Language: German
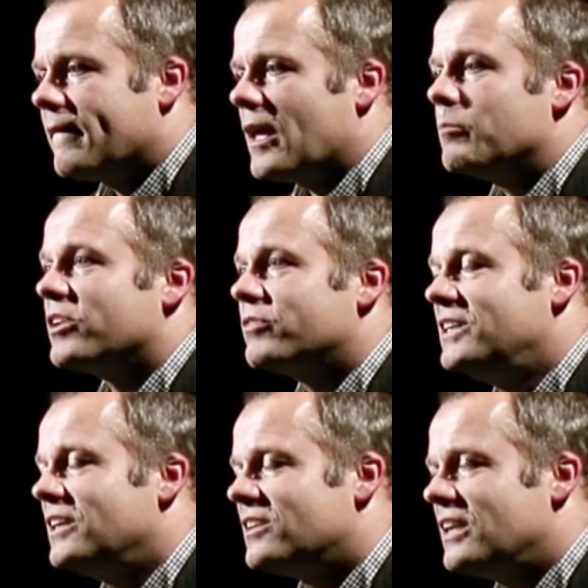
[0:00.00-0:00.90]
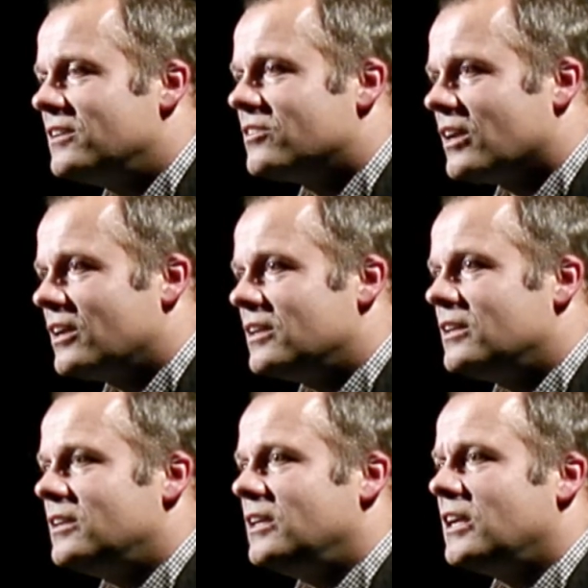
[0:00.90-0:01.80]
Ähm, was wir hier sehen, ist
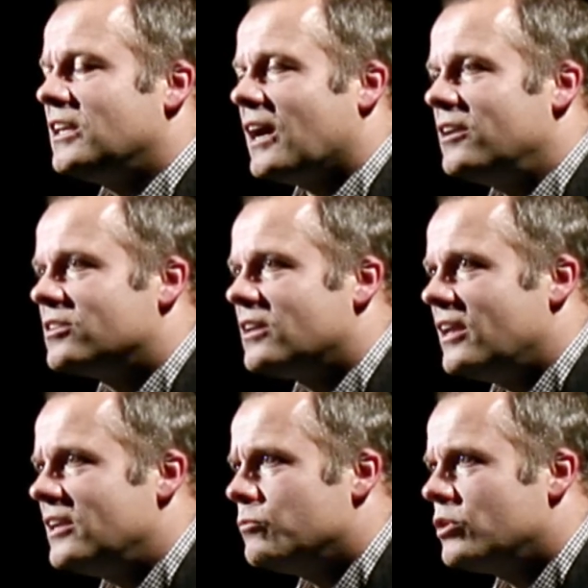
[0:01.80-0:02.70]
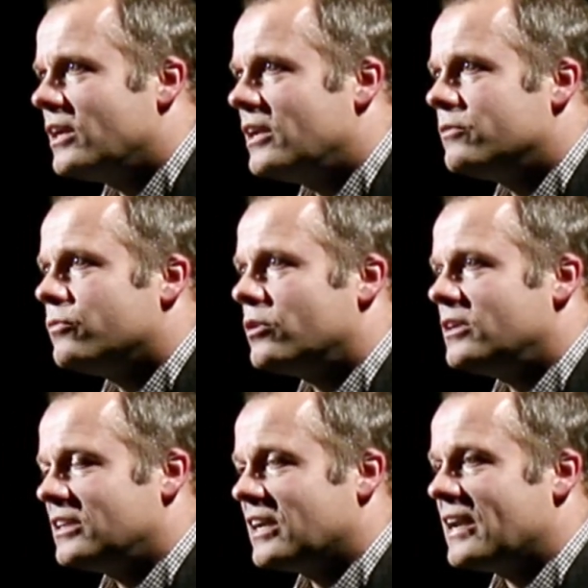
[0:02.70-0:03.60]
ein digitales Geländemodell von
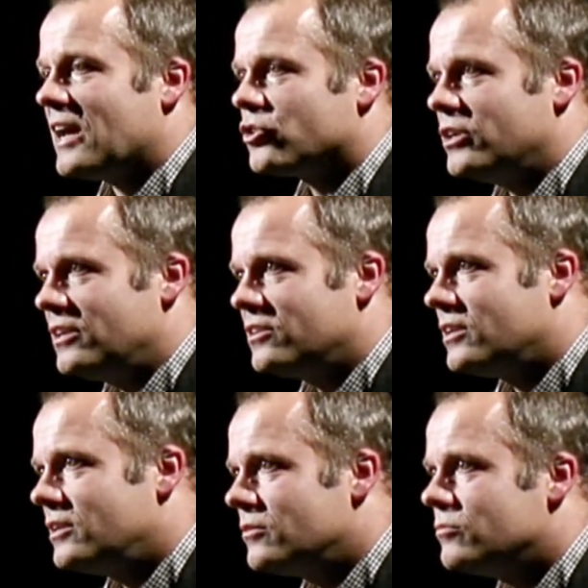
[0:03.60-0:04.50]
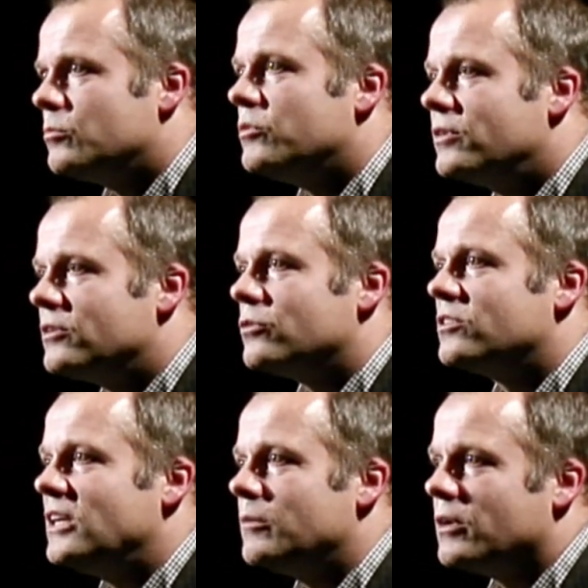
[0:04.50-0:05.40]
den Kanarischen Inseln. Wir befinden
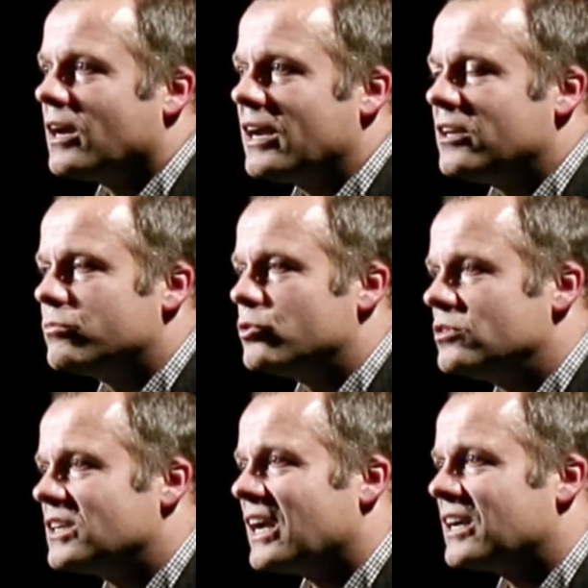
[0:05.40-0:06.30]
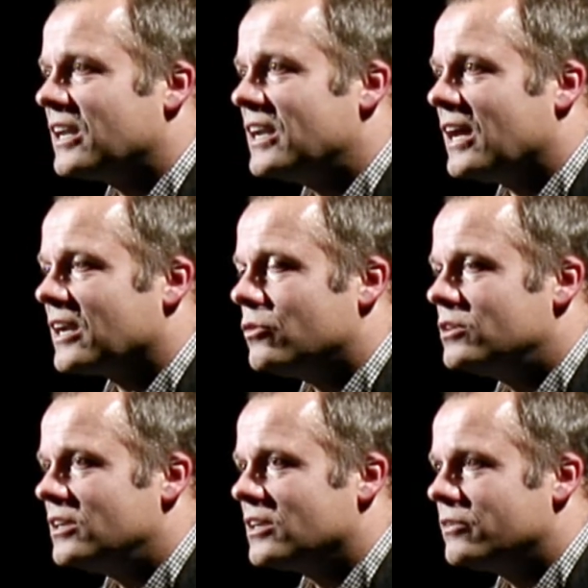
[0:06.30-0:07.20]
uns hier im Bereich zwischen Gran Canaria und
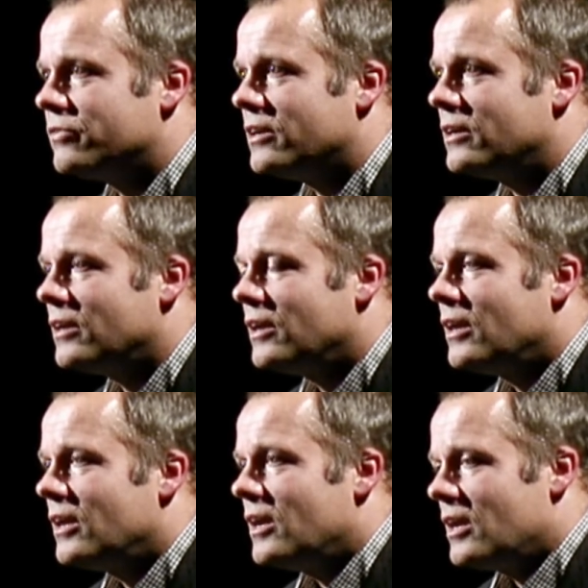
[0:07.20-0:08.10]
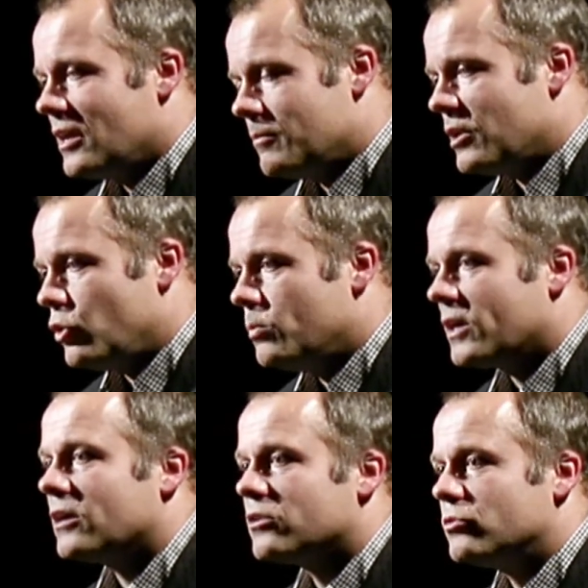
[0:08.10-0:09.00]
Teneriffa. Ähm, der
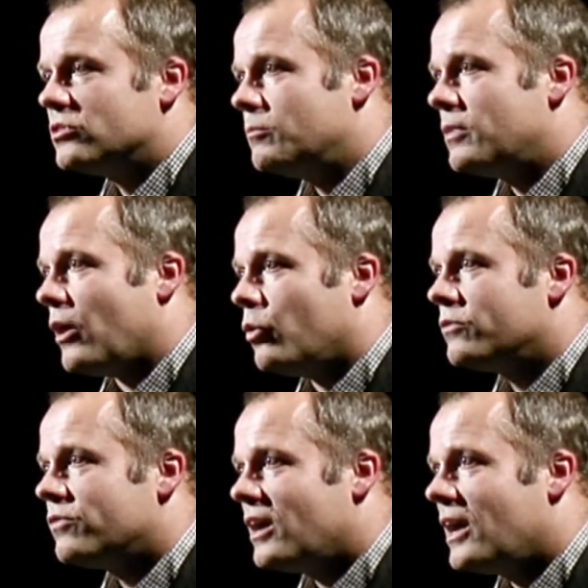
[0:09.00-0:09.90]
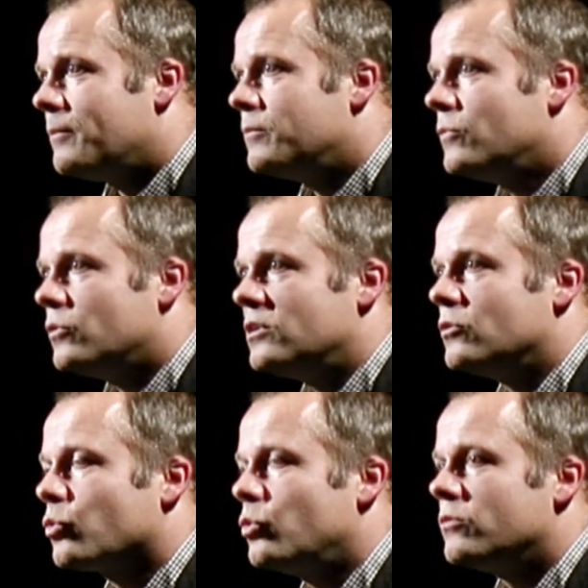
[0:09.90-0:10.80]
Übergang zwischen den blauen Farben und den
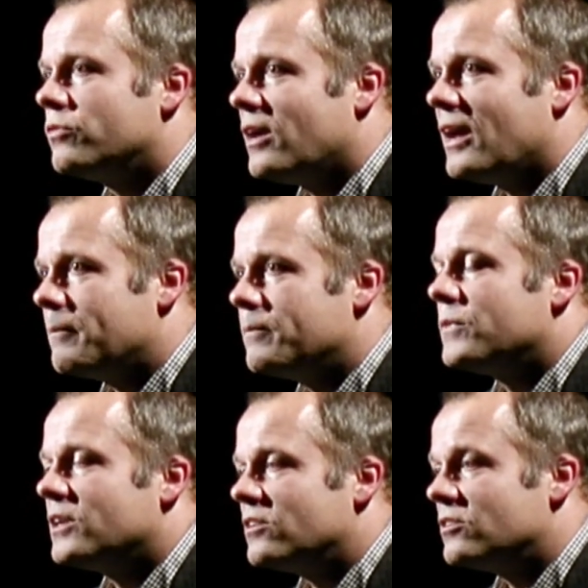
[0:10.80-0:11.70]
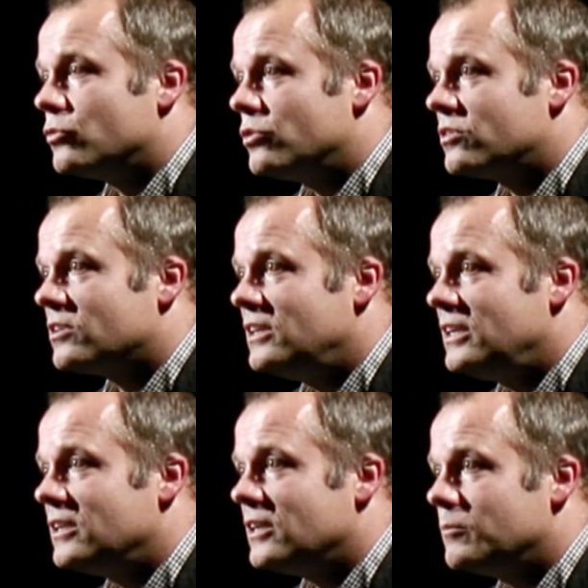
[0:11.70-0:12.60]
grünen Farben, das ist die
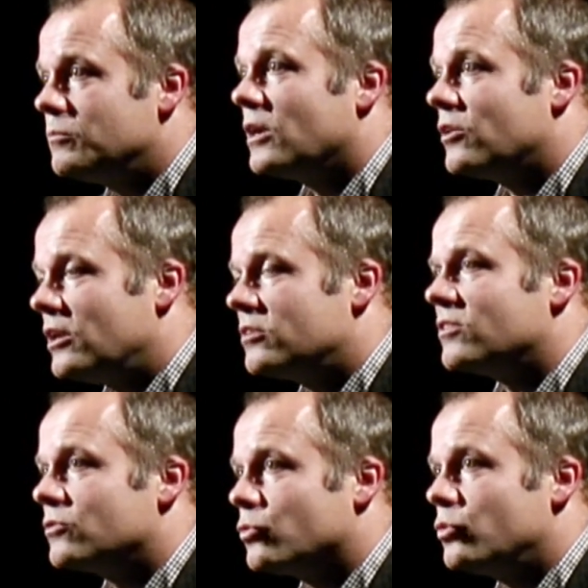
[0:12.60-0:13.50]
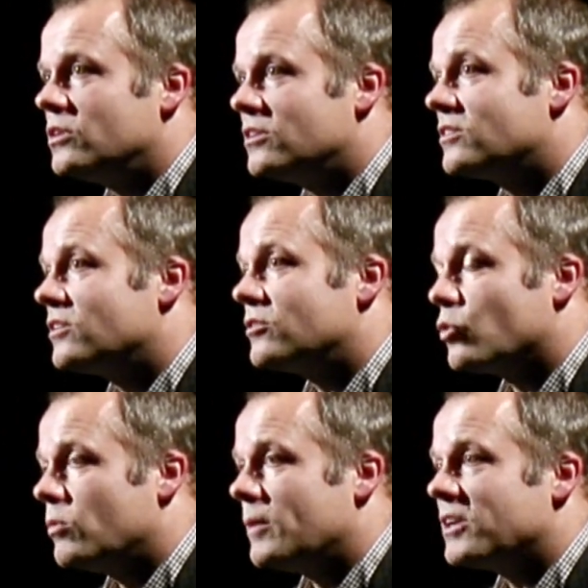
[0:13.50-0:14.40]
Küstenlinie, also alles was grün ist, das ist
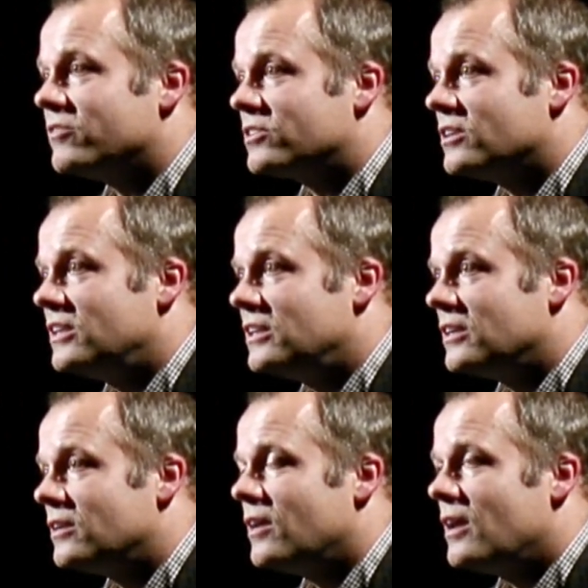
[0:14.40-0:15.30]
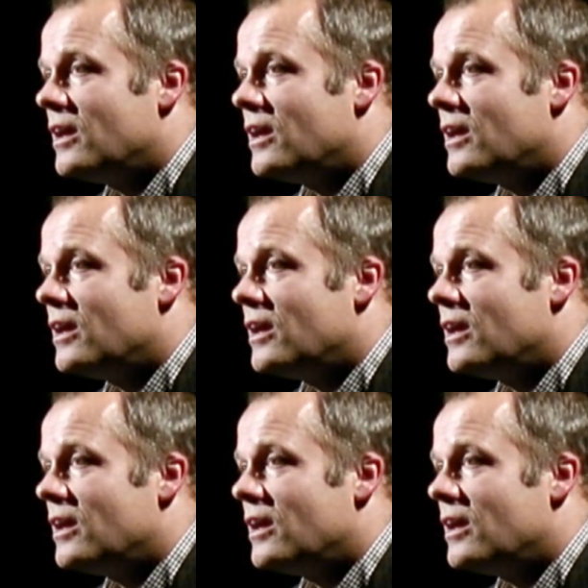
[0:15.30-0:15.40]
oberhalb der Wasserlinie.